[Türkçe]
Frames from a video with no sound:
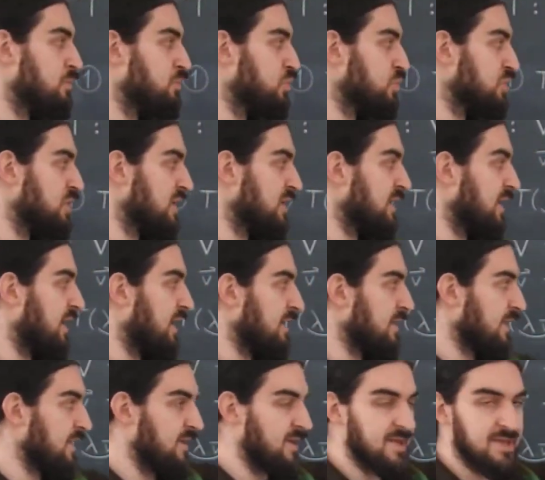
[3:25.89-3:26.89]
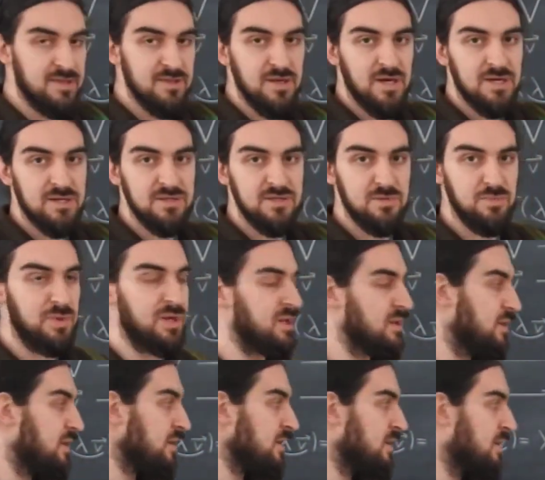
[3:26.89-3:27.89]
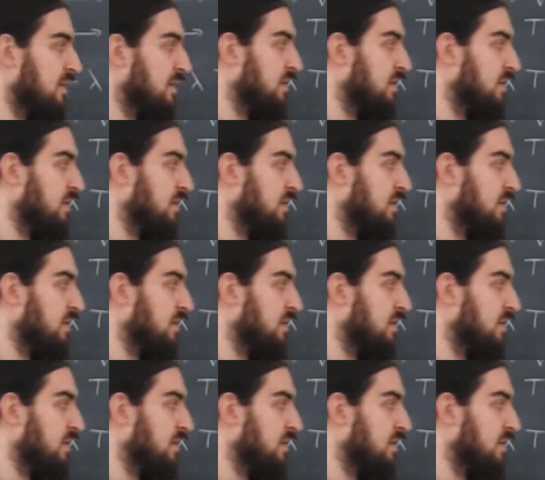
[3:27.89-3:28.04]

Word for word: Buradaki katsayısını arttırmakla